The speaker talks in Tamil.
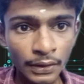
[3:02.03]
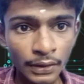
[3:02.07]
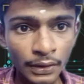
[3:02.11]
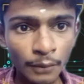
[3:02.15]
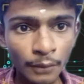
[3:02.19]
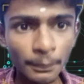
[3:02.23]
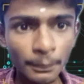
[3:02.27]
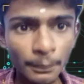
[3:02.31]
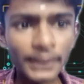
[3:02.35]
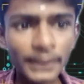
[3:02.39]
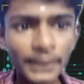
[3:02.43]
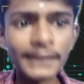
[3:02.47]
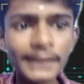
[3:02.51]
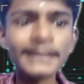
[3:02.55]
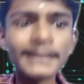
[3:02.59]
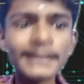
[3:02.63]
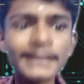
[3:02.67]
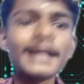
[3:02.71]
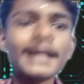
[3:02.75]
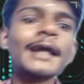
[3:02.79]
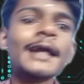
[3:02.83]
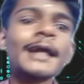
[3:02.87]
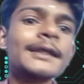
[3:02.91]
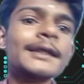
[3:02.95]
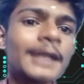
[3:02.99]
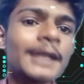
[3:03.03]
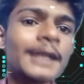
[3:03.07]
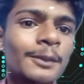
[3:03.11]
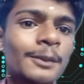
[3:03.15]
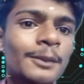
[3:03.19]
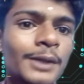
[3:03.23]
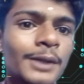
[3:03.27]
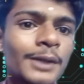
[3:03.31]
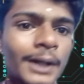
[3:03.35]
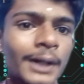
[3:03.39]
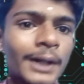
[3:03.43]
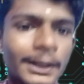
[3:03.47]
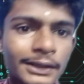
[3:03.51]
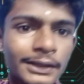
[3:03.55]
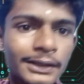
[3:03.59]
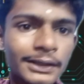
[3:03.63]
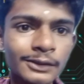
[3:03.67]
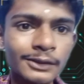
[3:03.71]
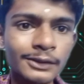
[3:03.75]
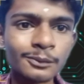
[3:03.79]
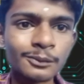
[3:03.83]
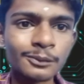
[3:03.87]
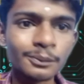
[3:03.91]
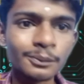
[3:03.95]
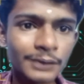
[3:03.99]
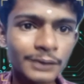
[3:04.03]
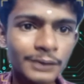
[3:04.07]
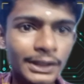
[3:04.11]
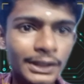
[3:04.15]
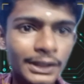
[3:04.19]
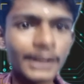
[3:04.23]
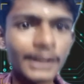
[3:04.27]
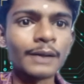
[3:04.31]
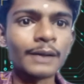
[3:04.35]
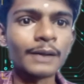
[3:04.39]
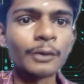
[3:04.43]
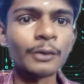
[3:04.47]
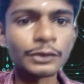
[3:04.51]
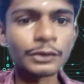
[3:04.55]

பட் இந்த கேஸில் எப்படி நடந்தது இதுக்கு நம்ம